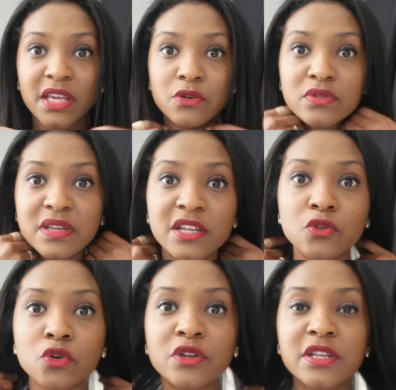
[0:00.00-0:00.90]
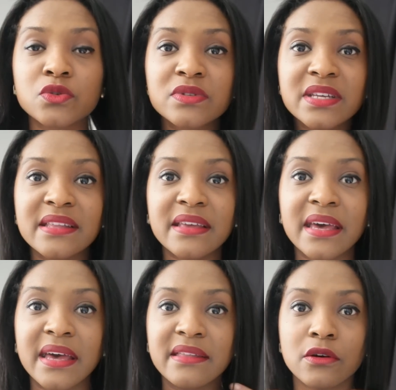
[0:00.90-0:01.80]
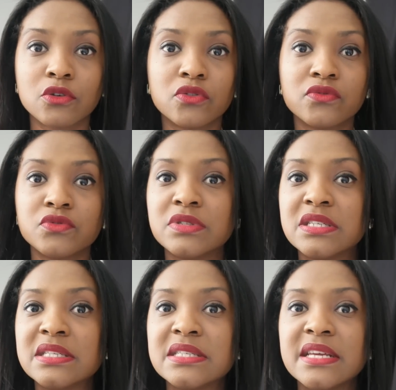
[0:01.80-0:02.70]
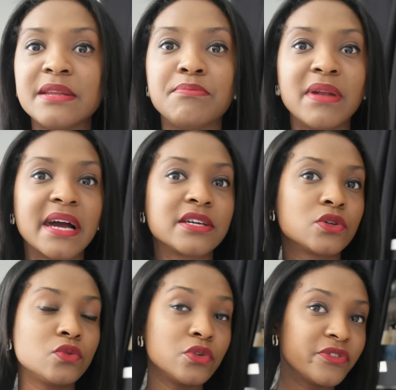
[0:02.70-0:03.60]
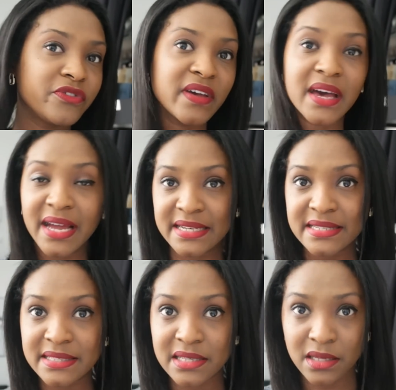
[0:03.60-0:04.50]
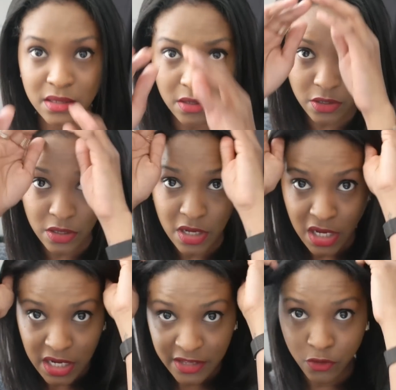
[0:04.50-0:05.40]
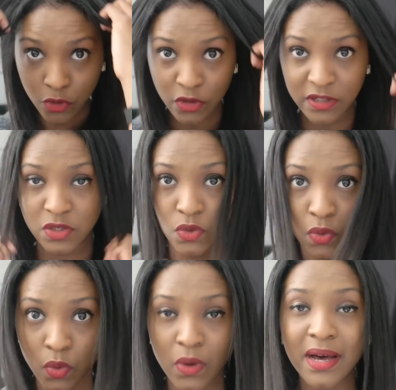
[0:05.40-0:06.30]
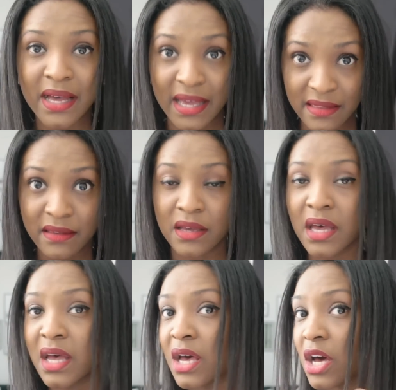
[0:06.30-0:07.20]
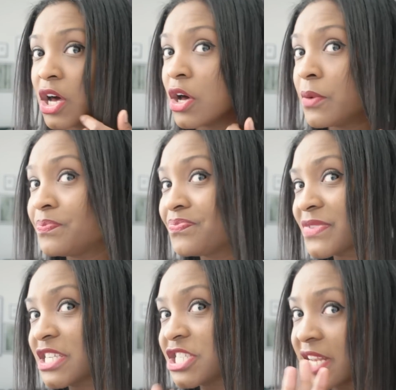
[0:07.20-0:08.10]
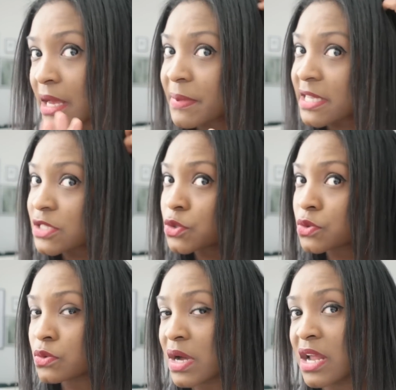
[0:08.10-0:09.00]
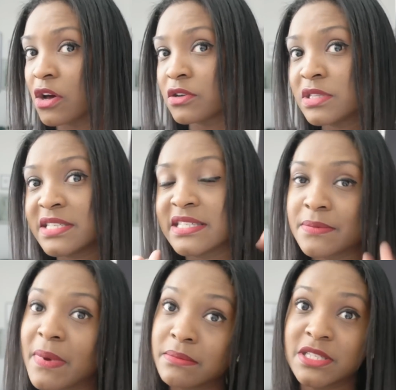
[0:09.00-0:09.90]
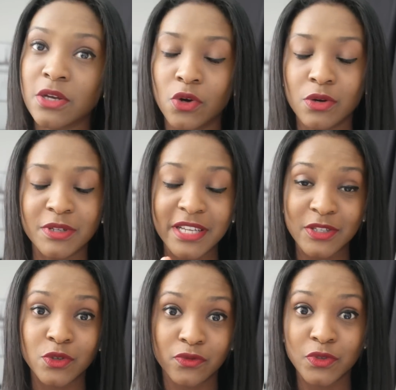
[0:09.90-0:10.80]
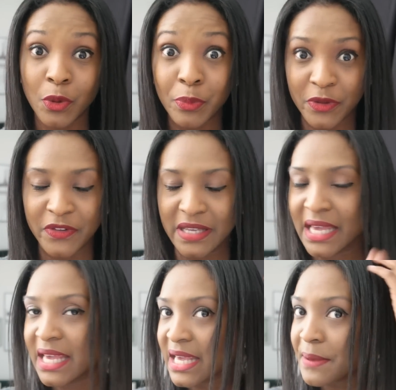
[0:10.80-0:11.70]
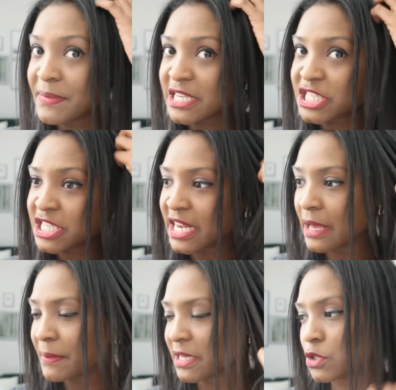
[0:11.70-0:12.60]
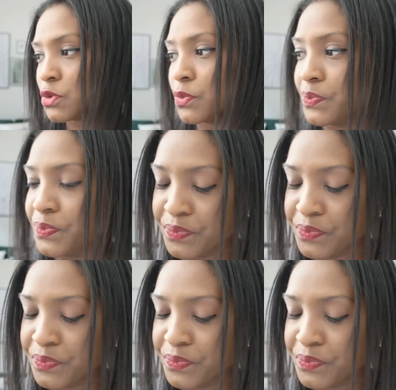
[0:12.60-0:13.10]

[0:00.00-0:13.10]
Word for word: écoutez, les deux côtés sont très très raides, hein, que vous utilisiez les plaques ou le fer à lisser, euh, les deux côtés sont raides. Euh, j'ai l'impression, alors n'hésitez pas à me dire en commentaire ce que vous en pensez, mais j'ai l'impression